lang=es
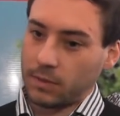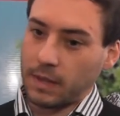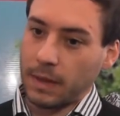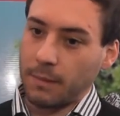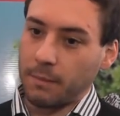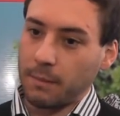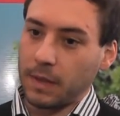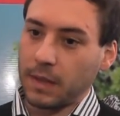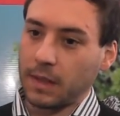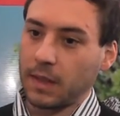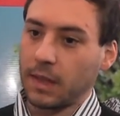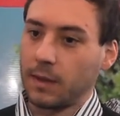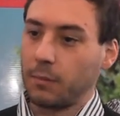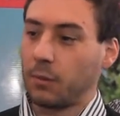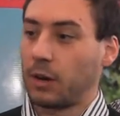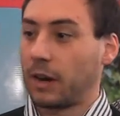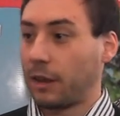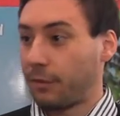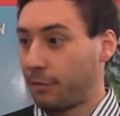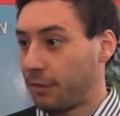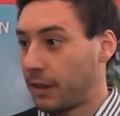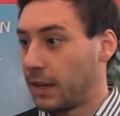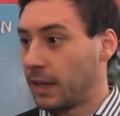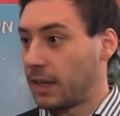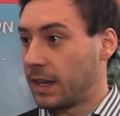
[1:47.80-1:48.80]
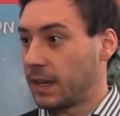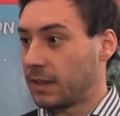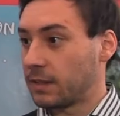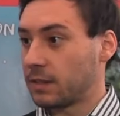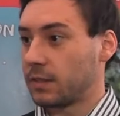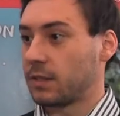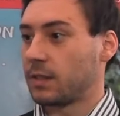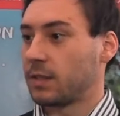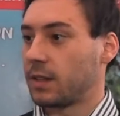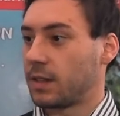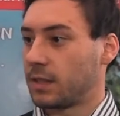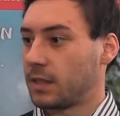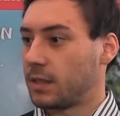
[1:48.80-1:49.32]
También tenemos las
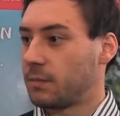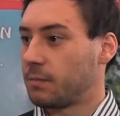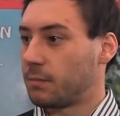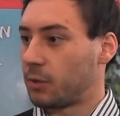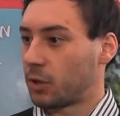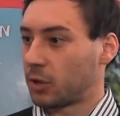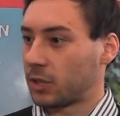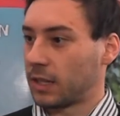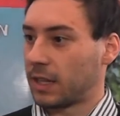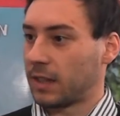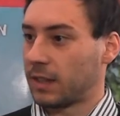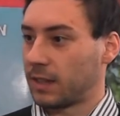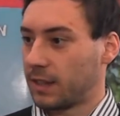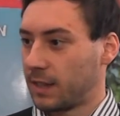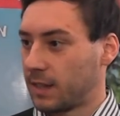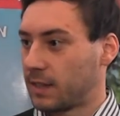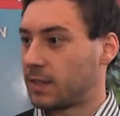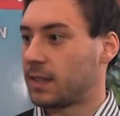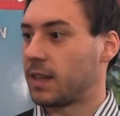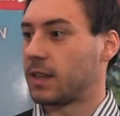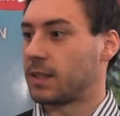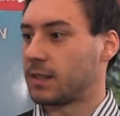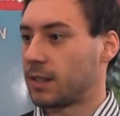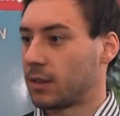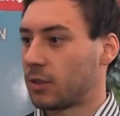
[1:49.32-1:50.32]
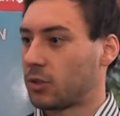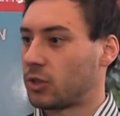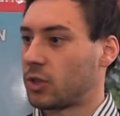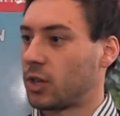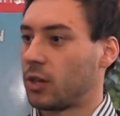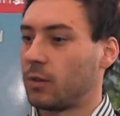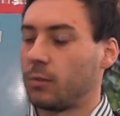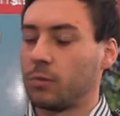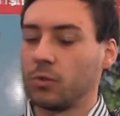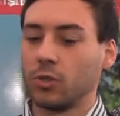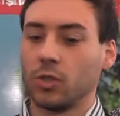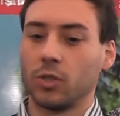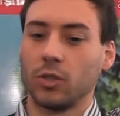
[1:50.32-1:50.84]
ferias, que es importante y que se ha
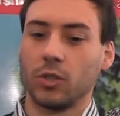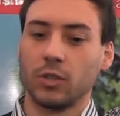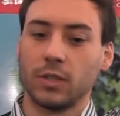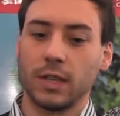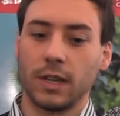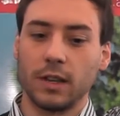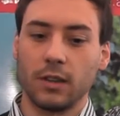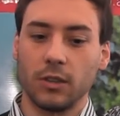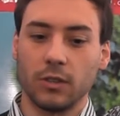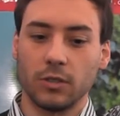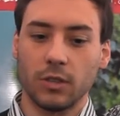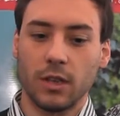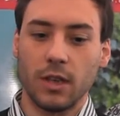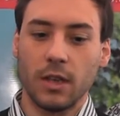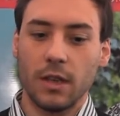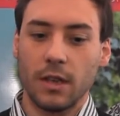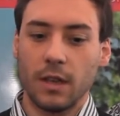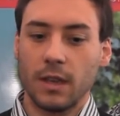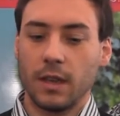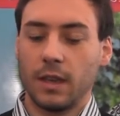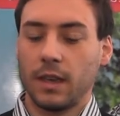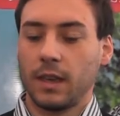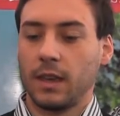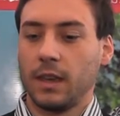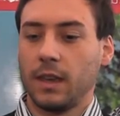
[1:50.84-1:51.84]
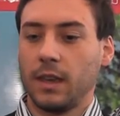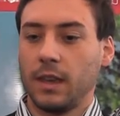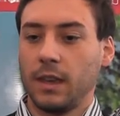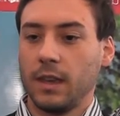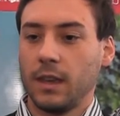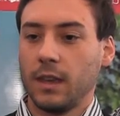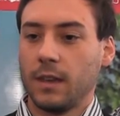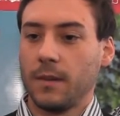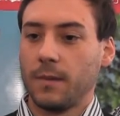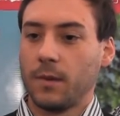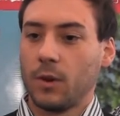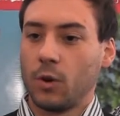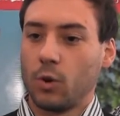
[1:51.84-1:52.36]
desarrollado mucho estos años.
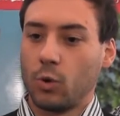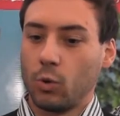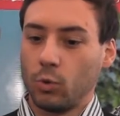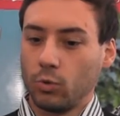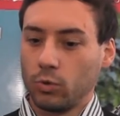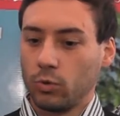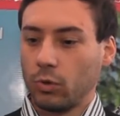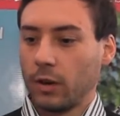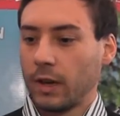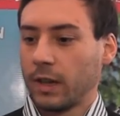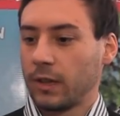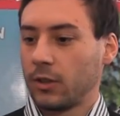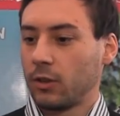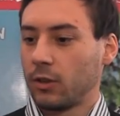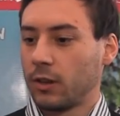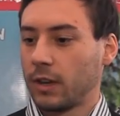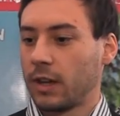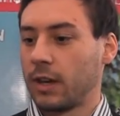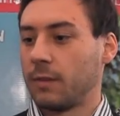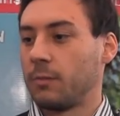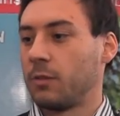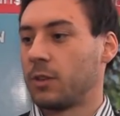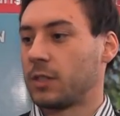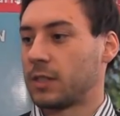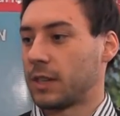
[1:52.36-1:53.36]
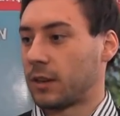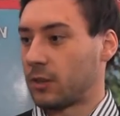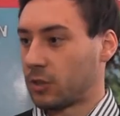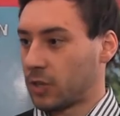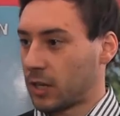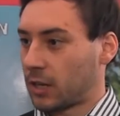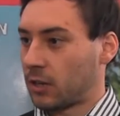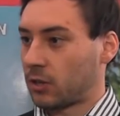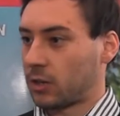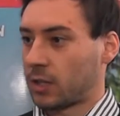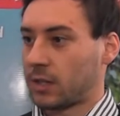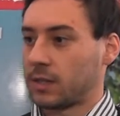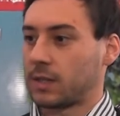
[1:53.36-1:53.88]
Y junto a esto queremos
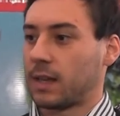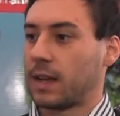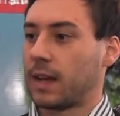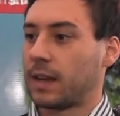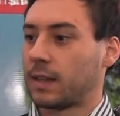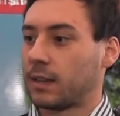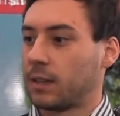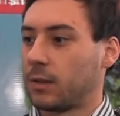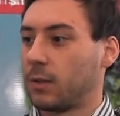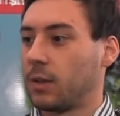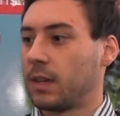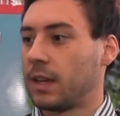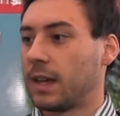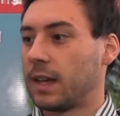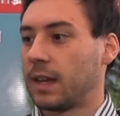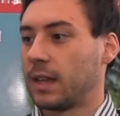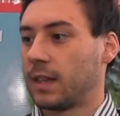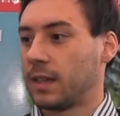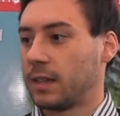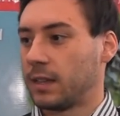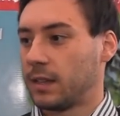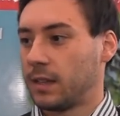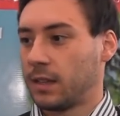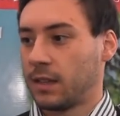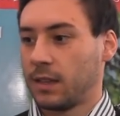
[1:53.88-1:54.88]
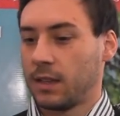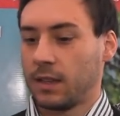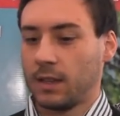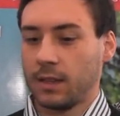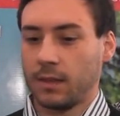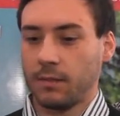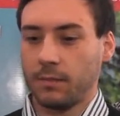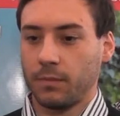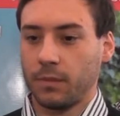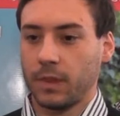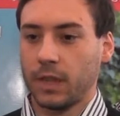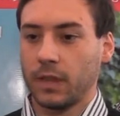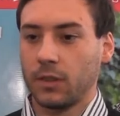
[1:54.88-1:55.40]
desarrollar otras actividades
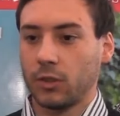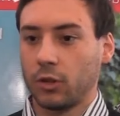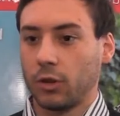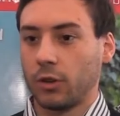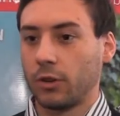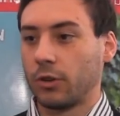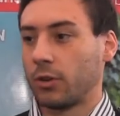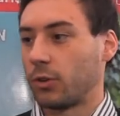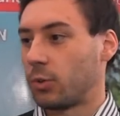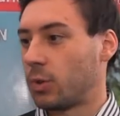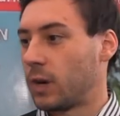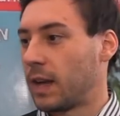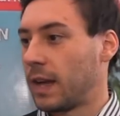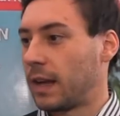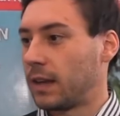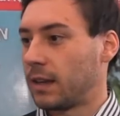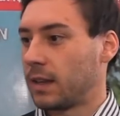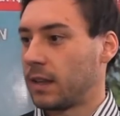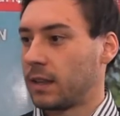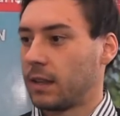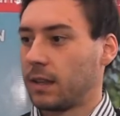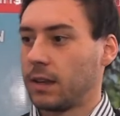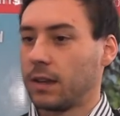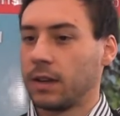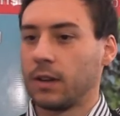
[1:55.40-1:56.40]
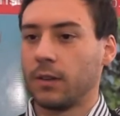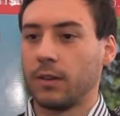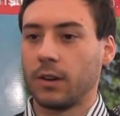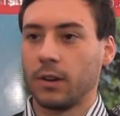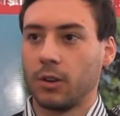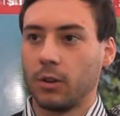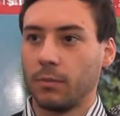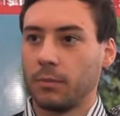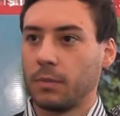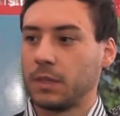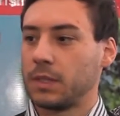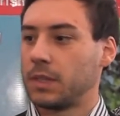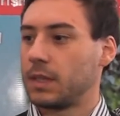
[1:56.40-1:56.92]
de, entorno rural que tienen que ver
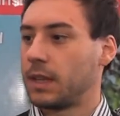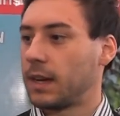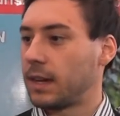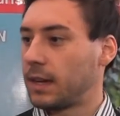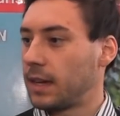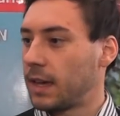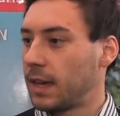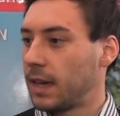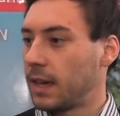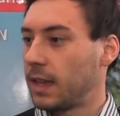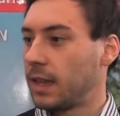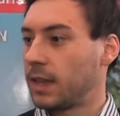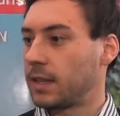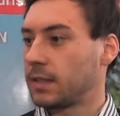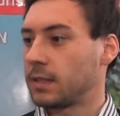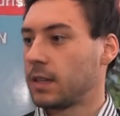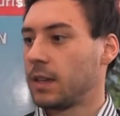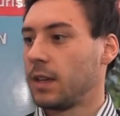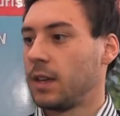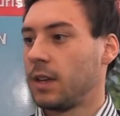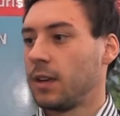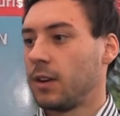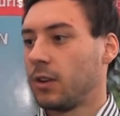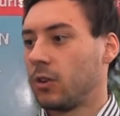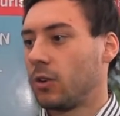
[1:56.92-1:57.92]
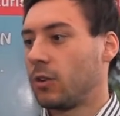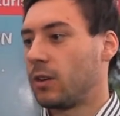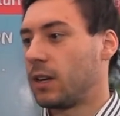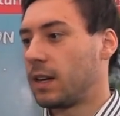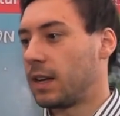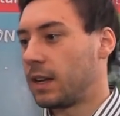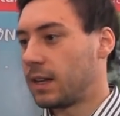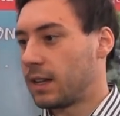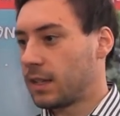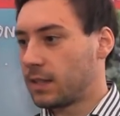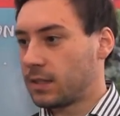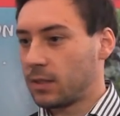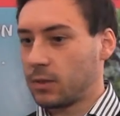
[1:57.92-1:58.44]
con visitas guiadas, con
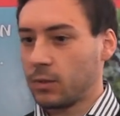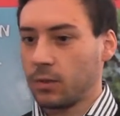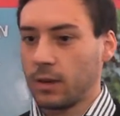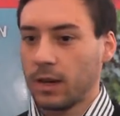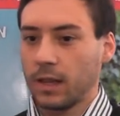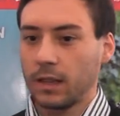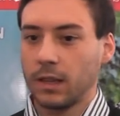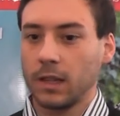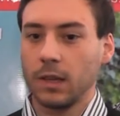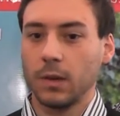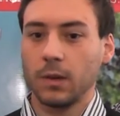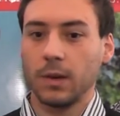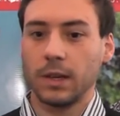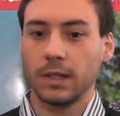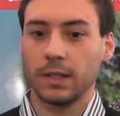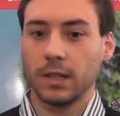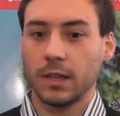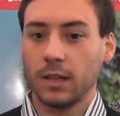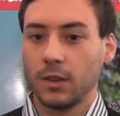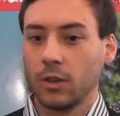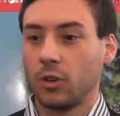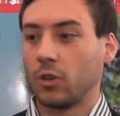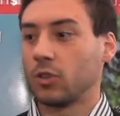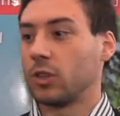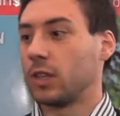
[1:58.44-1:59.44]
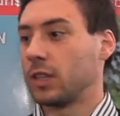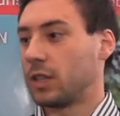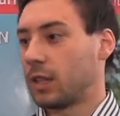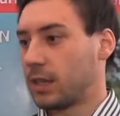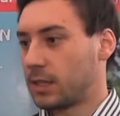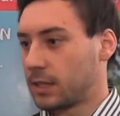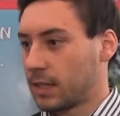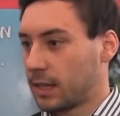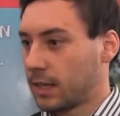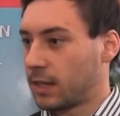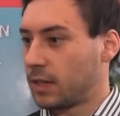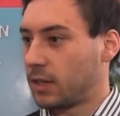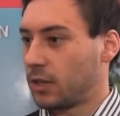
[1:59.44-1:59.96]
granjas educativas, con
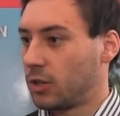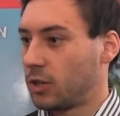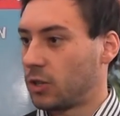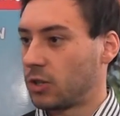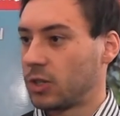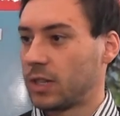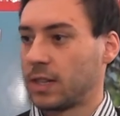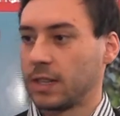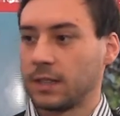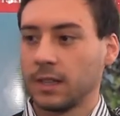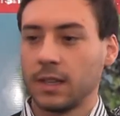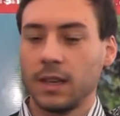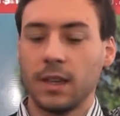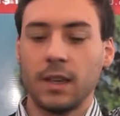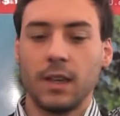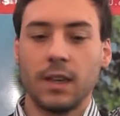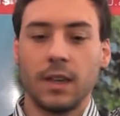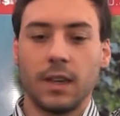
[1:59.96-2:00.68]
destrezas criollas.